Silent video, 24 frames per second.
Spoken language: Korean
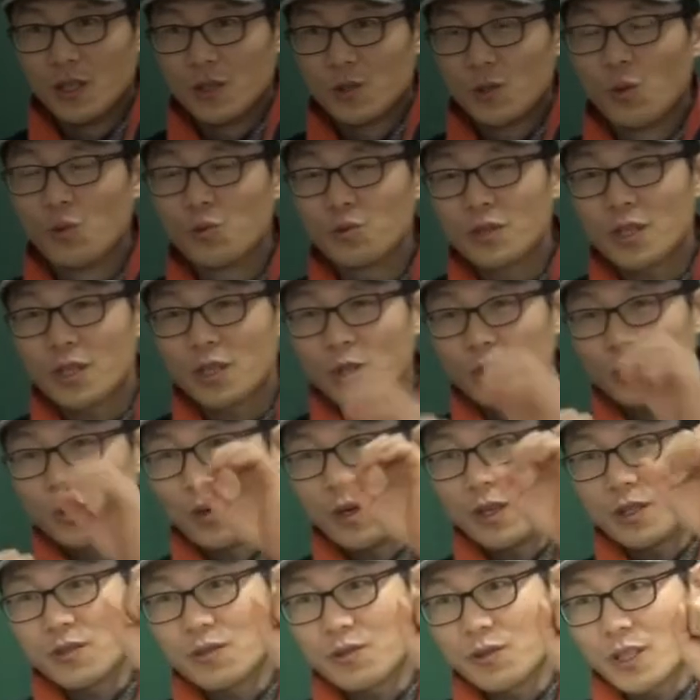동사를
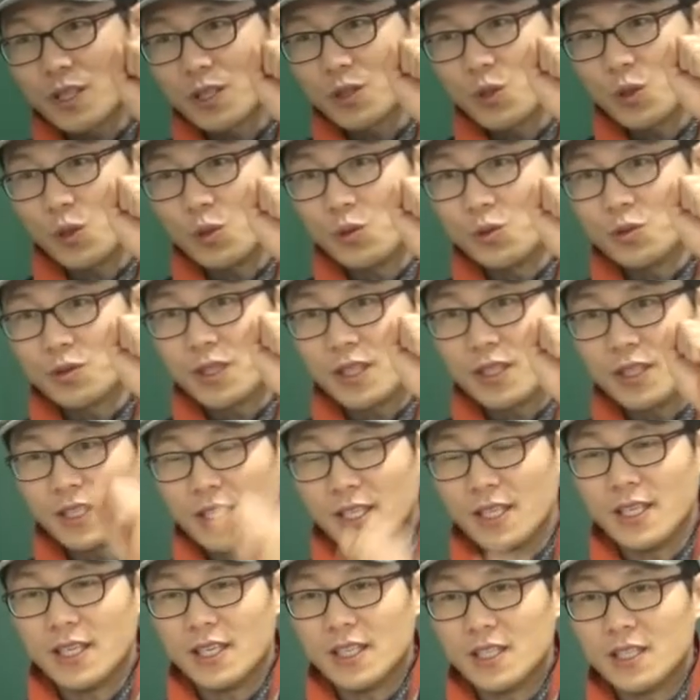도와주는 게
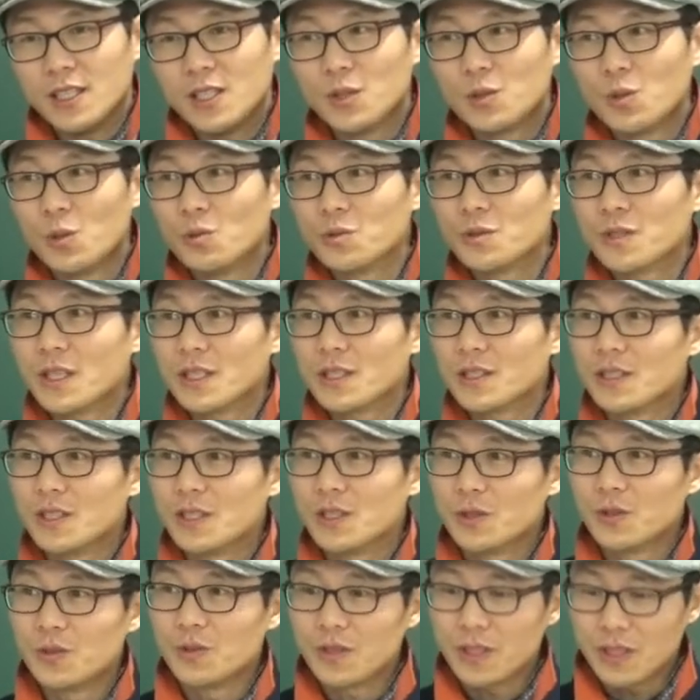조동사인데 이
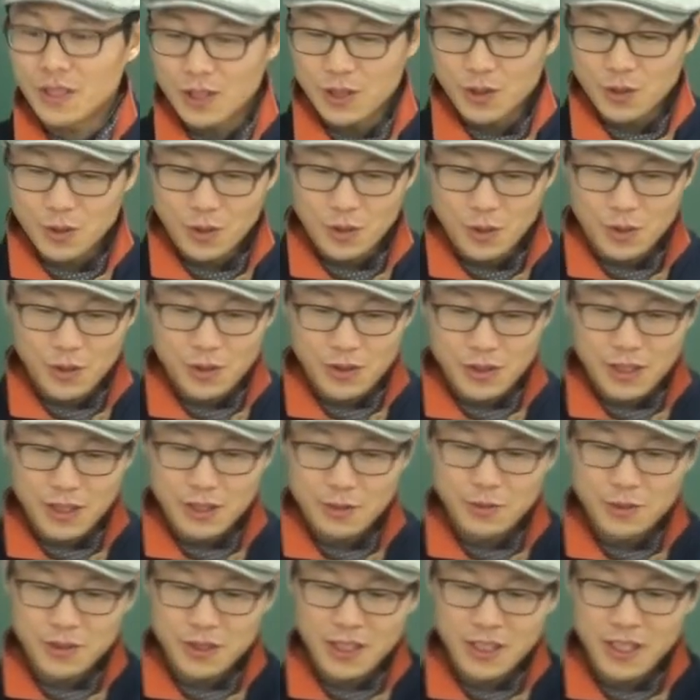동사들 중에서도
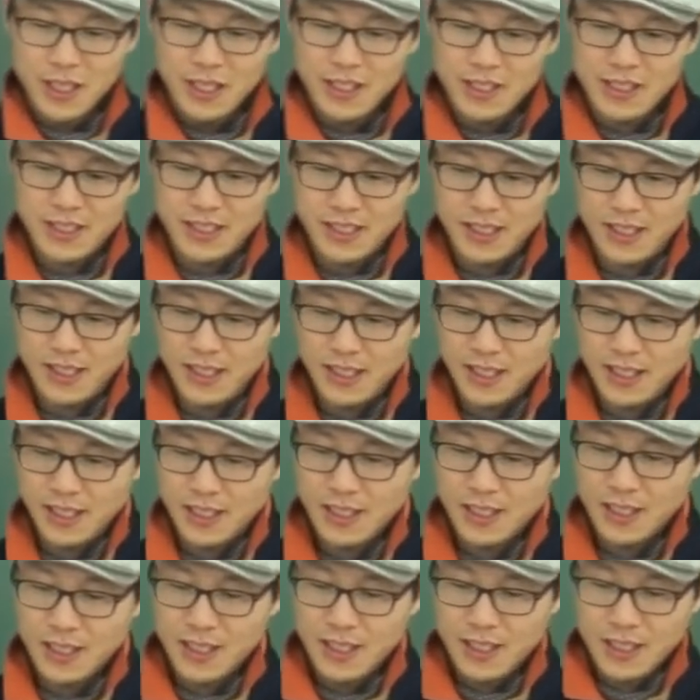여러분 책에 있지.
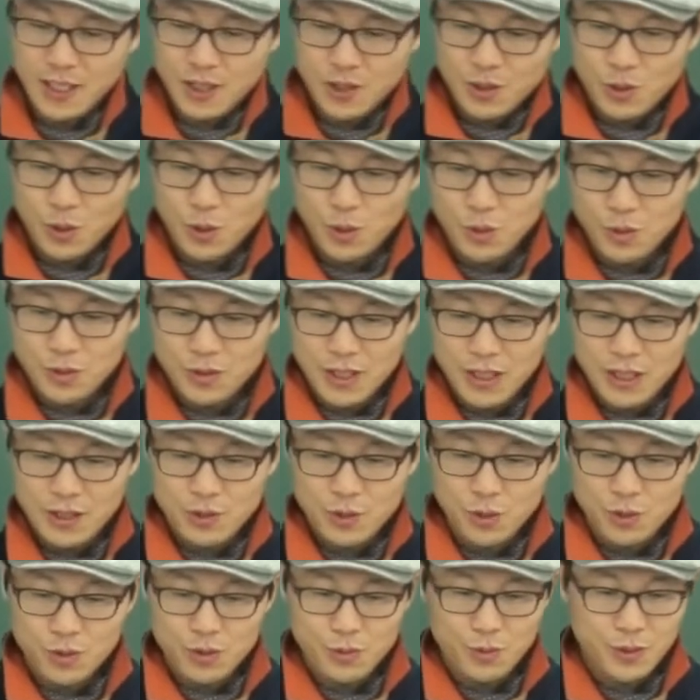조동사의
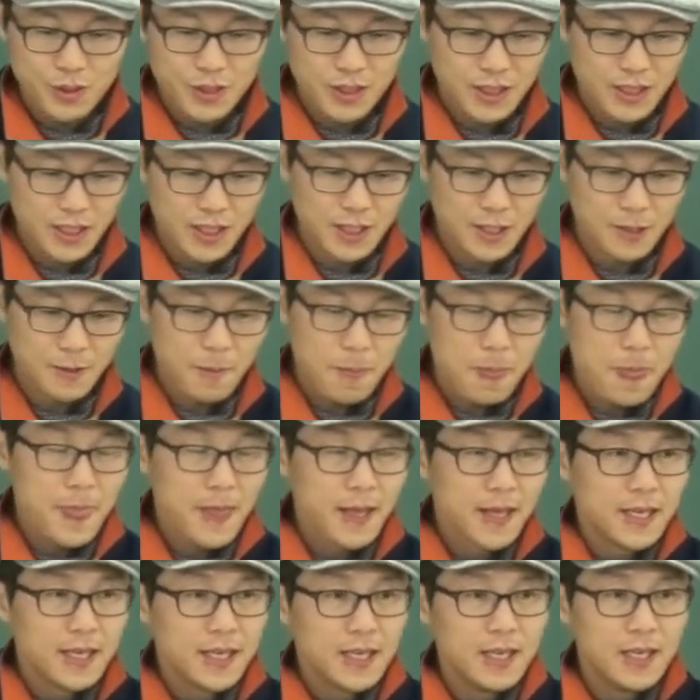종류 보니까
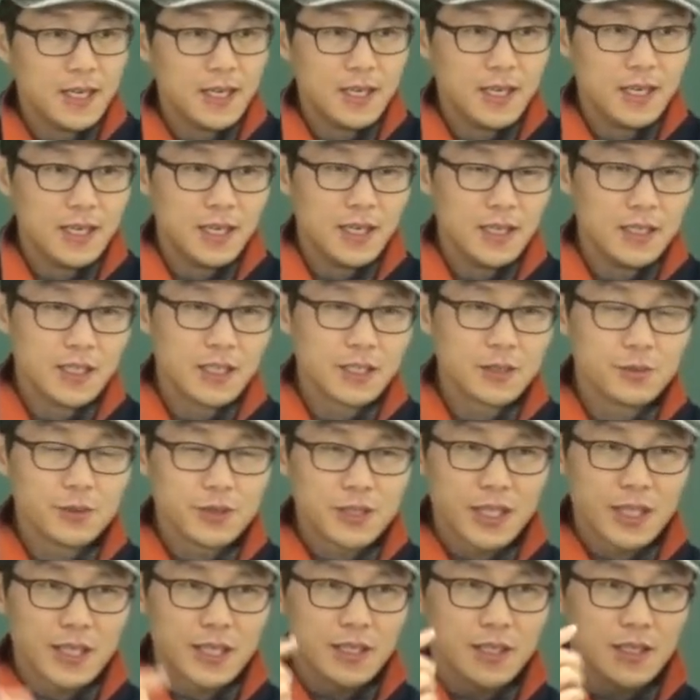어, 여러분
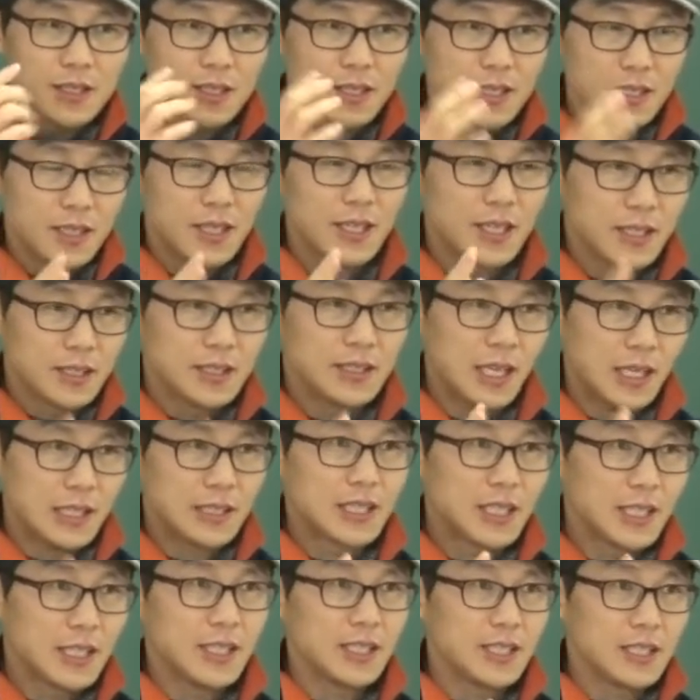책에는 이렇게 내가
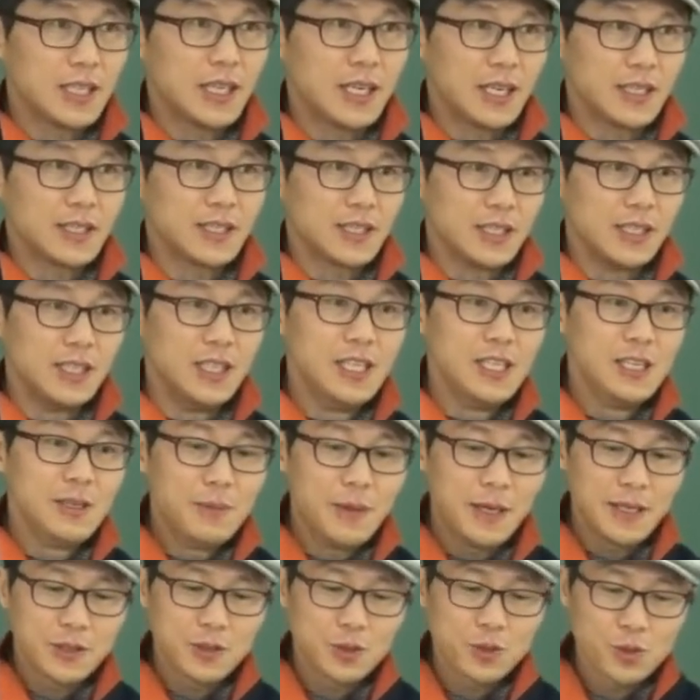나타내진 않았어
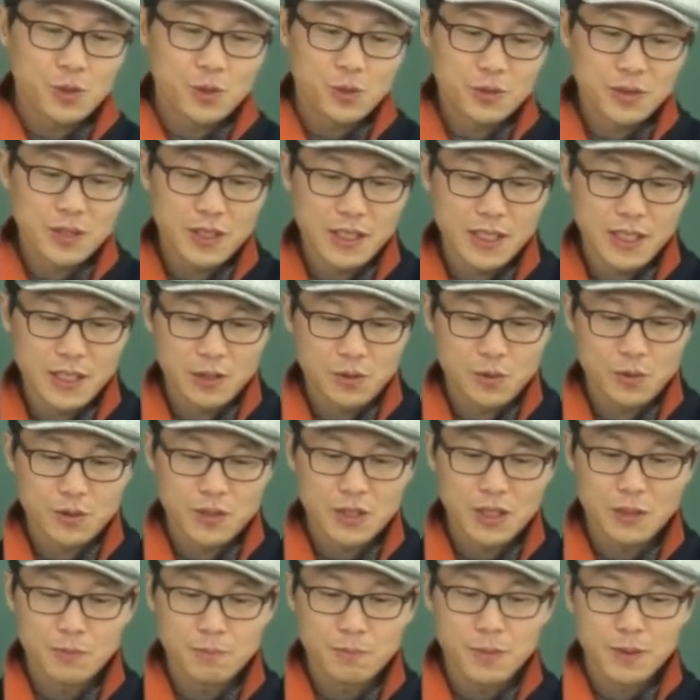일반 조동사가 있고
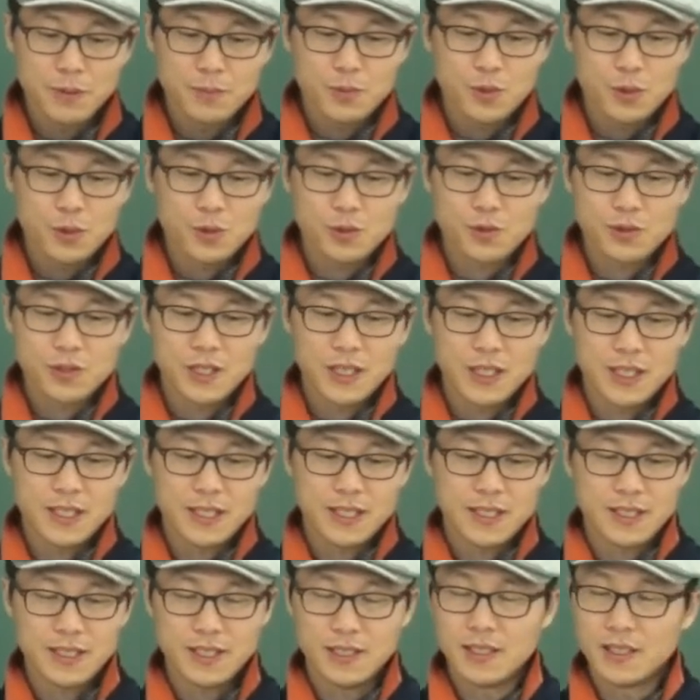서법 조동사가
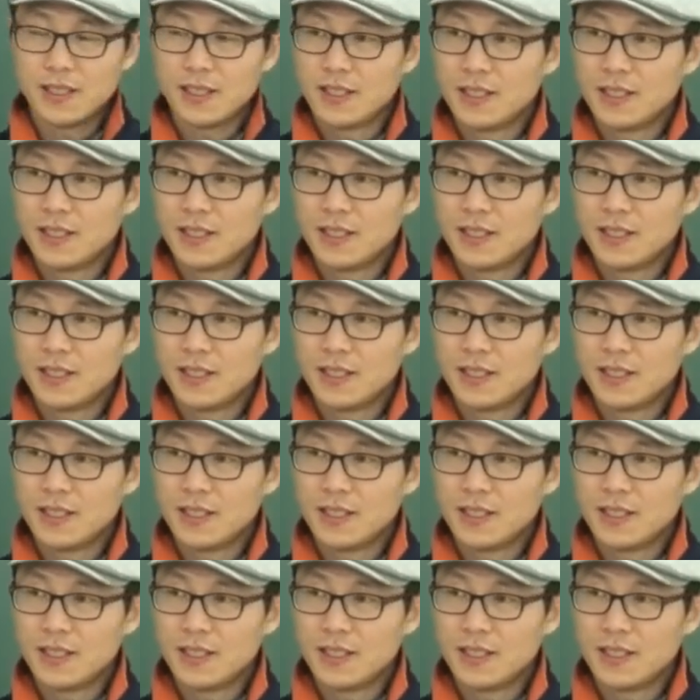있어.